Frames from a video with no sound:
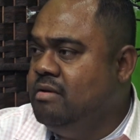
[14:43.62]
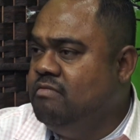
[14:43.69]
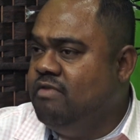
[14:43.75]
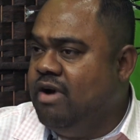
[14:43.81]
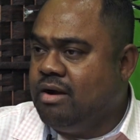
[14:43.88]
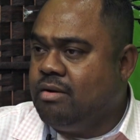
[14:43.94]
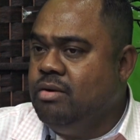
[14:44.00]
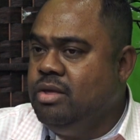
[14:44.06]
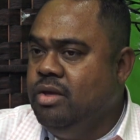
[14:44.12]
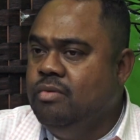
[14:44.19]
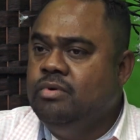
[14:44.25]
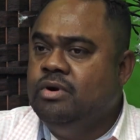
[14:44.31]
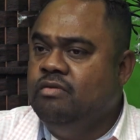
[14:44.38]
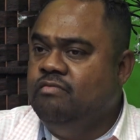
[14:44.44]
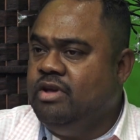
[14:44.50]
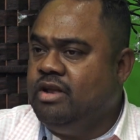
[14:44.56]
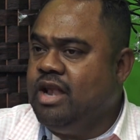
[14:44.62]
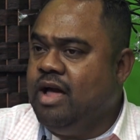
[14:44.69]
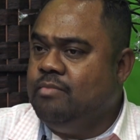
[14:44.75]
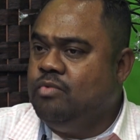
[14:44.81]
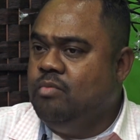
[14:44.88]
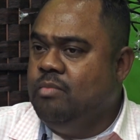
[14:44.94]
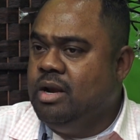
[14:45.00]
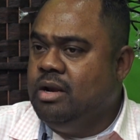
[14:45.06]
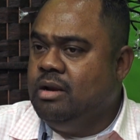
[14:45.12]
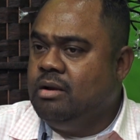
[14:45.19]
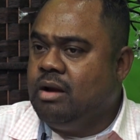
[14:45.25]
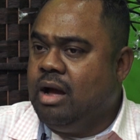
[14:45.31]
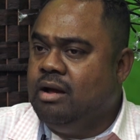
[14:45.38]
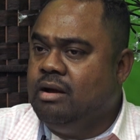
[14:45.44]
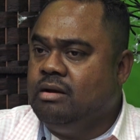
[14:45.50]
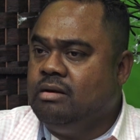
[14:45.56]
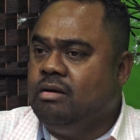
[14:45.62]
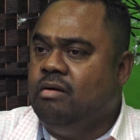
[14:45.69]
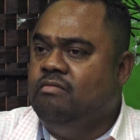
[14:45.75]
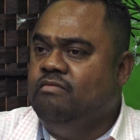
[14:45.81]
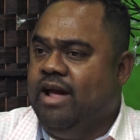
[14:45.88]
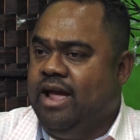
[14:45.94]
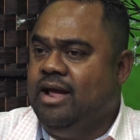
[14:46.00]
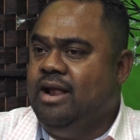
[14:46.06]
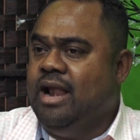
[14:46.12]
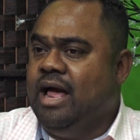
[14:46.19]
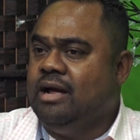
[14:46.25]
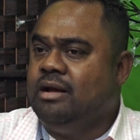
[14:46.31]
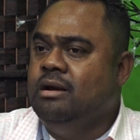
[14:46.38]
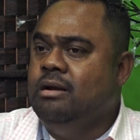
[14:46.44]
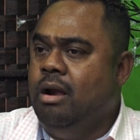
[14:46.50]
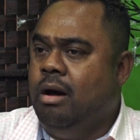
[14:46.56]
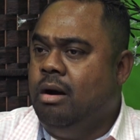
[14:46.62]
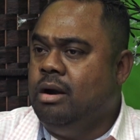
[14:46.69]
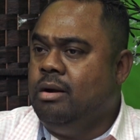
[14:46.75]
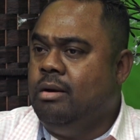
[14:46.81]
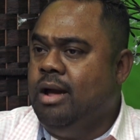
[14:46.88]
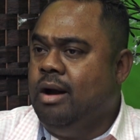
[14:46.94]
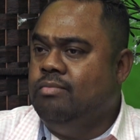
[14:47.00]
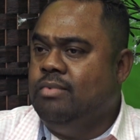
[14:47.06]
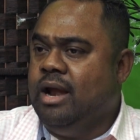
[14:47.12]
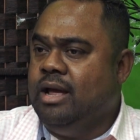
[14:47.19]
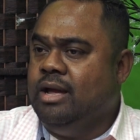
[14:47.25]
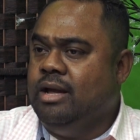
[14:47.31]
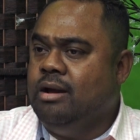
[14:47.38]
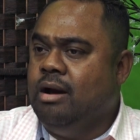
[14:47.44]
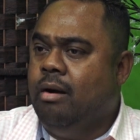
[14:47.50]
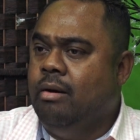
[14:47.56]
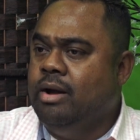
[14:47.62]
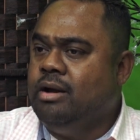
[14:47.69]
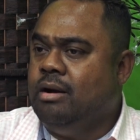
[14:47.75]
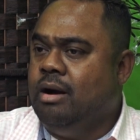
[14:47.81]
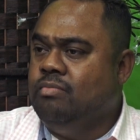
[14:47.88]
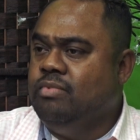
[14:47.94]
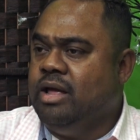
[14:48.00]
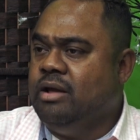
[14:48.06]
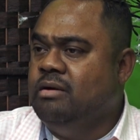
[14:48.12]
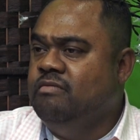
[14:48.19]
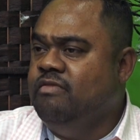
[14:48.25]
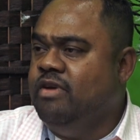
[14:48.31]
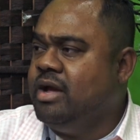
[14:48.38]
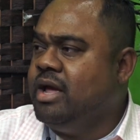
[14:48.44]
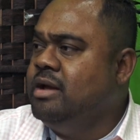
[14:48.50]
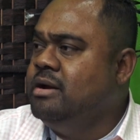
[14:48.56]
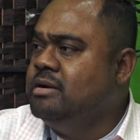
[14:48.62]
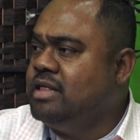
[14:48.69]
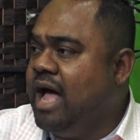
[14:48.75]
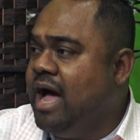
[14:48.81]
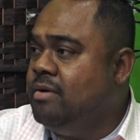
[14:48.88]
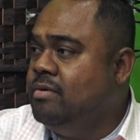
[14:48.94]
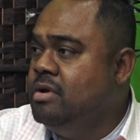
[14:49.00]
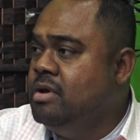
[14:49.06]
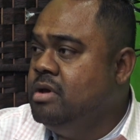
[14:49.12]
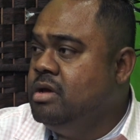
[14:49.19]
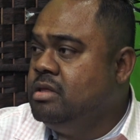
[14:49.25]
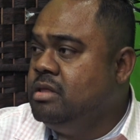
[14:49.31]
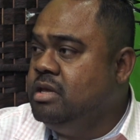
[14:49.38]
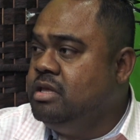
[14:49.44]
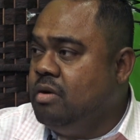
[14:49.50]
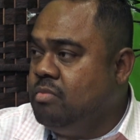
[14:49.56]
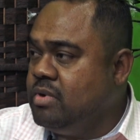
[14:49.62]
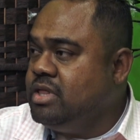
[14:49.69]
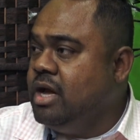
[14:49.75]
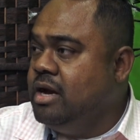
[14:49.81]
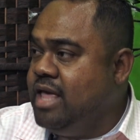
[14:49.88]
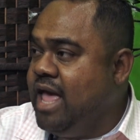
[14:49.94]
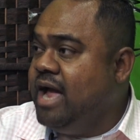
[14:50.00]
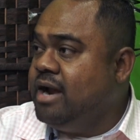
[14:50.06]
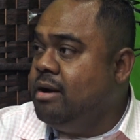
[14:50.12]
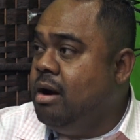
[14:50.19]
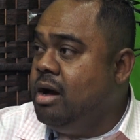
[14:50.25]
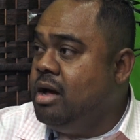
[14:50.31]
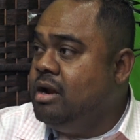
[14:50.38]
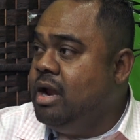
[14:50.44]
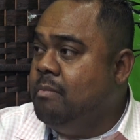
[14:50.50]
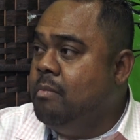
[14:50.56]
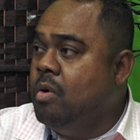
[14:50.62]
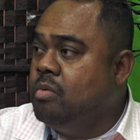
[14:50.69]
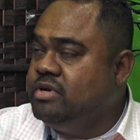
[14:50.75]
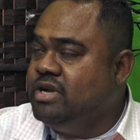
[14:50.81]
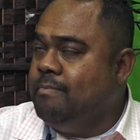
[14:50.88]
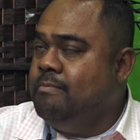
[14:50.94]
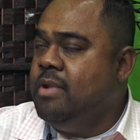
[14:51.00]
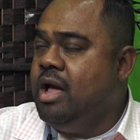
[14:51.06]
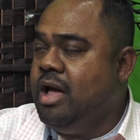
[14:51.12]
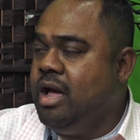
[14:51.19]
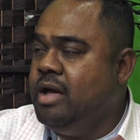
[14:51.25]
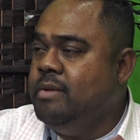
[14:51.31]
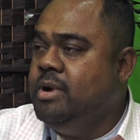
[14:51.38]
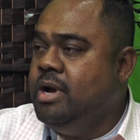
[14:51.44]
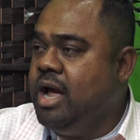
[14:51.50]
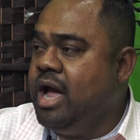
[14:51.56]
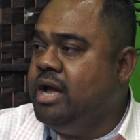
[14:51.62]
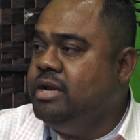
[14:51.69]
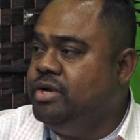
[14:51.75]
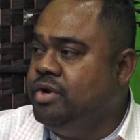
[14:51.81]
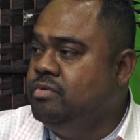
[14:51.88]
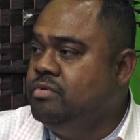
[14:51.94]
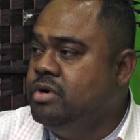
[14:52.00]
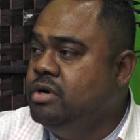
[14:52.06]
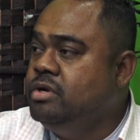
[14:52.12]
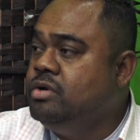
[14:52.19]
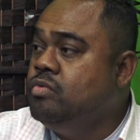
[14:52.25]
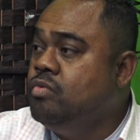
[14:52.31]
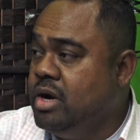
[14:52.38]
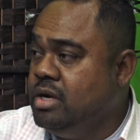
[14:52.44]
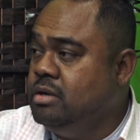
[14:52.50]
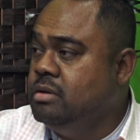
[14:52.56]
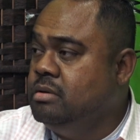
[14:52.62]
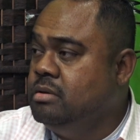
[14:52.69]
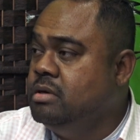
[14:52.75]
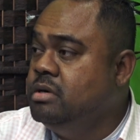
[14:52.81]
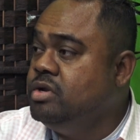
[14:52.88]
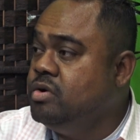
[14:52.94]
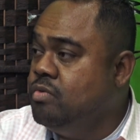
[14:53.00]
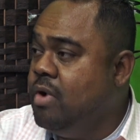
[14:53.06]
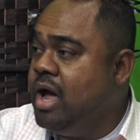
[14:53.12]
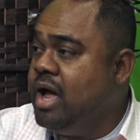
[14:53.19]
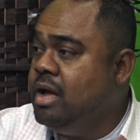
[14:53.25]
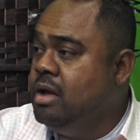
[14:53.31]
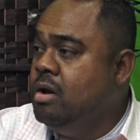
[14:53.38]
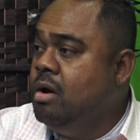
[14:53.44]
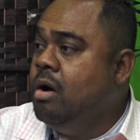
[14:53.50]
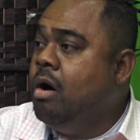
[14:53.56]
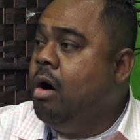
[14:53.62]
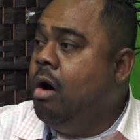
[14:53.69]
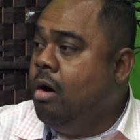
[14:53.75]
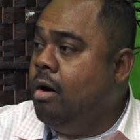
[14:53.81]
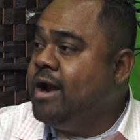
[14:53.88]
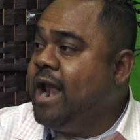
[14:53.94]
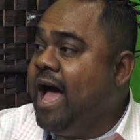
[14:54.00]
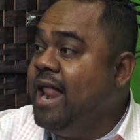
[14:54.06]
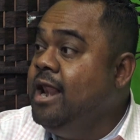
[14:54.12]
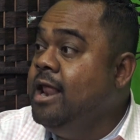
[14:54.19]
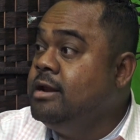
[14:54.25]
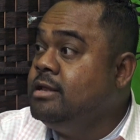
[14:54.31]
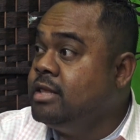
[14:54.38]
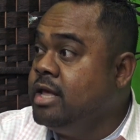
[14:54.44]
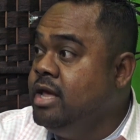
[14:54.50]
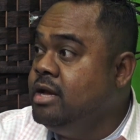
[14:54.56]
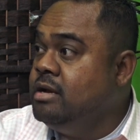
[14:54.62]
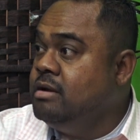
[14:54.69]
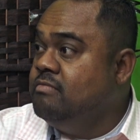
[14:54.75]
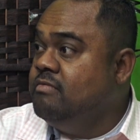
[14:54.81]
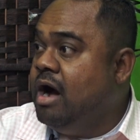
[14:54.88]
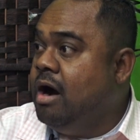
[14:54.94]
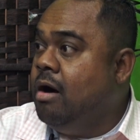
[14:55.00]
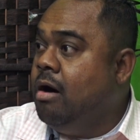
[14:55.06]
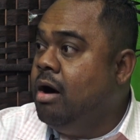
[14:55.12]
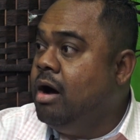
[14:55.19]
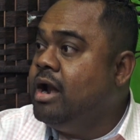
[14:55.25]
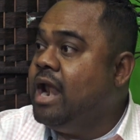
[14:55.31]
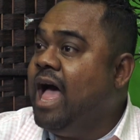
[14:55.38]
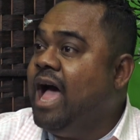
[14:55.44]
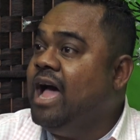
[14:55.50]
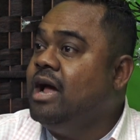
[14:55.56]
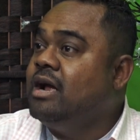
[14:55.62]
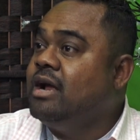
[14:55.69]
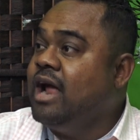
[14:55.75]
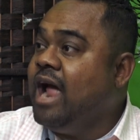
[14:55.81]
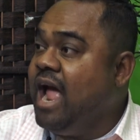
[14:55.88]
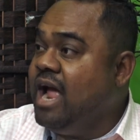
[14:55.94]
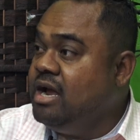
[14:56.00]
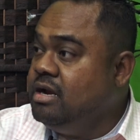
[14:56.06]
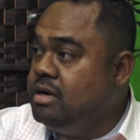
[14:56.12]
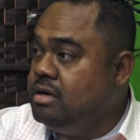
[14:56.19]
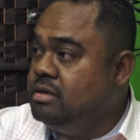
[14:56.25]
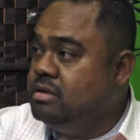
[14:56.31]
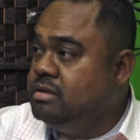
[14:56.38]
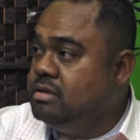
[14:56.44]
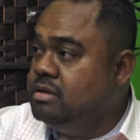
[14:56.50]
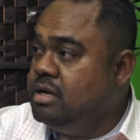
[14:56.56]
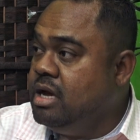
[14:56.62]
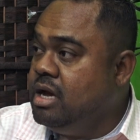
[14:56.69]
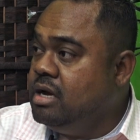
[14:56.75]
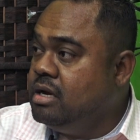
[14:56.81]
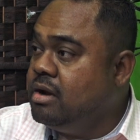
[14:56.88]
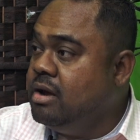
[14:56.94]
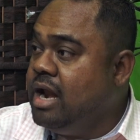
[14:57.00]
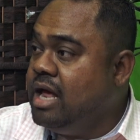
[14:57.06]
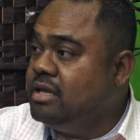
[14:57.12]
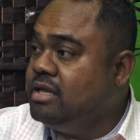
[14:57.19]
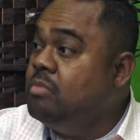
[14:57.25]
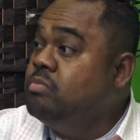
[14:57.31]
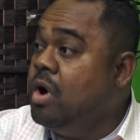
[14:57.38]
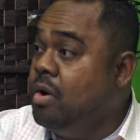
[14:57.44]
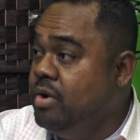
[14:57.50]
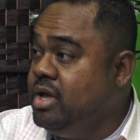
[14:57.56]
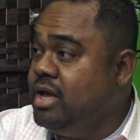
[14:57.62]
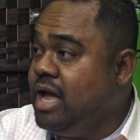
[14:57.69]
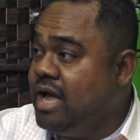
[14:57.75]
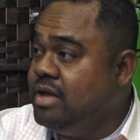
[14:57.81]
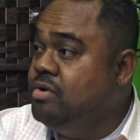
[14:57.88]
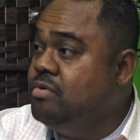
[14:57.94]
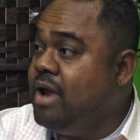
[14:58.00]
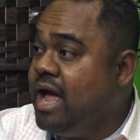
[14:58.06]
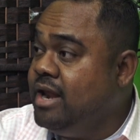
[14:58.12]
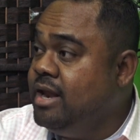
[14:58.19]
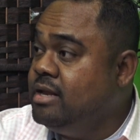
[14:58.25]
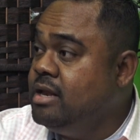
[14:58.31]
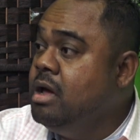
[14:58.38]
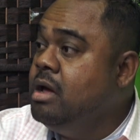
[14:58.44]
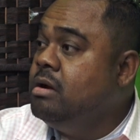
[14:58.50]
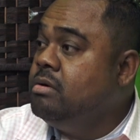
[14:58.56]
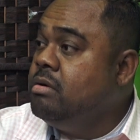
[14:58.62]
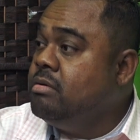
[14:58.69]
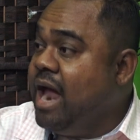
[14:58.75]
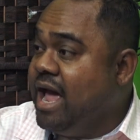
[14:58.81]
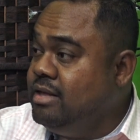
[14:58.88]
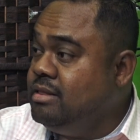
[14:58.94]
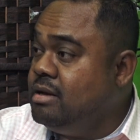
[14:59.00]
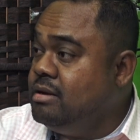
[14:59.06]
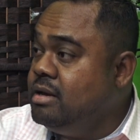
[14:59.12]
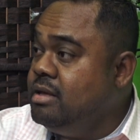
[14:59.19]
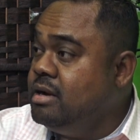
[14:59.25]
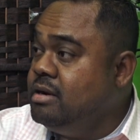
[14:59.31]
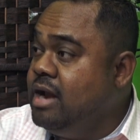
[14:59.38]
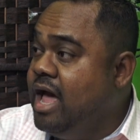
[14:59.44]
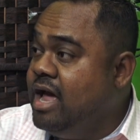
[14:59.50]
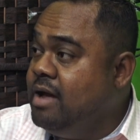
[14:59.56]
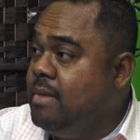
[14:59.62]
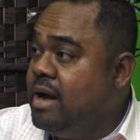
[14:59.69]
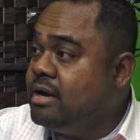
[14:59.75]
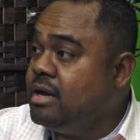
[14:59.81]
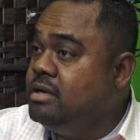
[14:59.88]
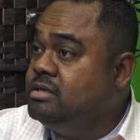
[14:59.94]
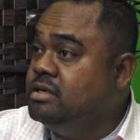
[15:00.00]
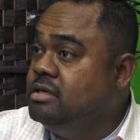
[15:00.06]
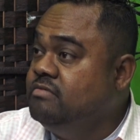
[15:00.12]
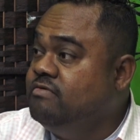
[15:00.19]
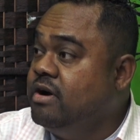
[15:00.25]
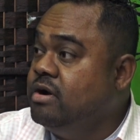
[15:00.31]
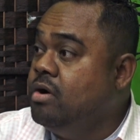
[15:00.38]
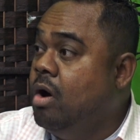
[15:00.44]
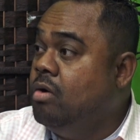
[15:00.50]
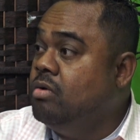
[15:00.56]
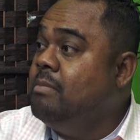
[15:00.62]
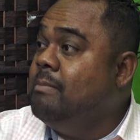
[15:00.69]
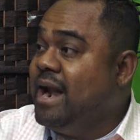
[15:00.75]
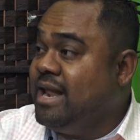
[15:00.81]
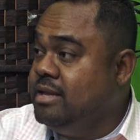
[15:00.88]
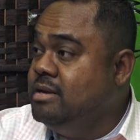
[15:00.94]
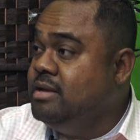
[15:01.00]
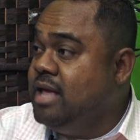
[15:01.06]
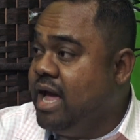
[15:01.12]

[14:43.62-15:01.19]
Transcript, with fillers: và có nhiều người Việt Nam của mình có vẻ là cứ lo nói ông này hỏi có ông này người Việt hay người Tàu thì trong cái thời gian đó là 122 triệu người Trung Quốc người Trung Hoa họ đã lên tiếng và họ đã kháng à, cái là chống đối hãng United nó đẩy tới cái vấn đề mà cái sự phẫn nộ nó mạnh như